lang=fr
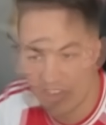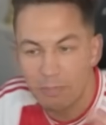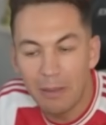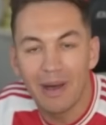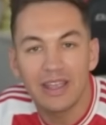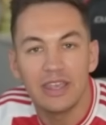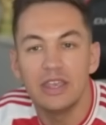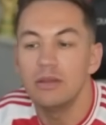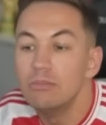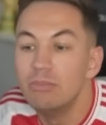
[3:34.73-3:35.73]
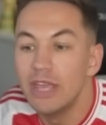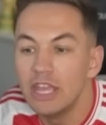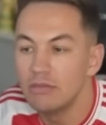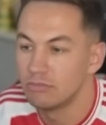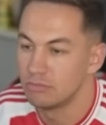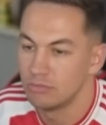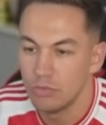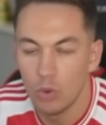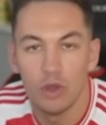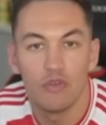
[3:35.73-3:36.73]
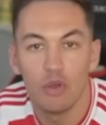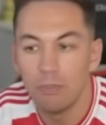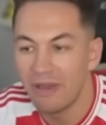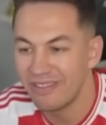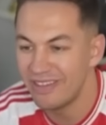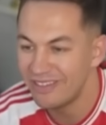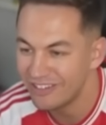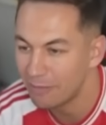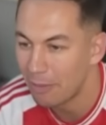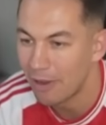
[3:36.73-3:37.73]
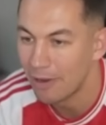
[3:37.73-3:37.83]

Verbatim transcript: J'ai pas marqué, mais on offre une passe D, c'est déjà pas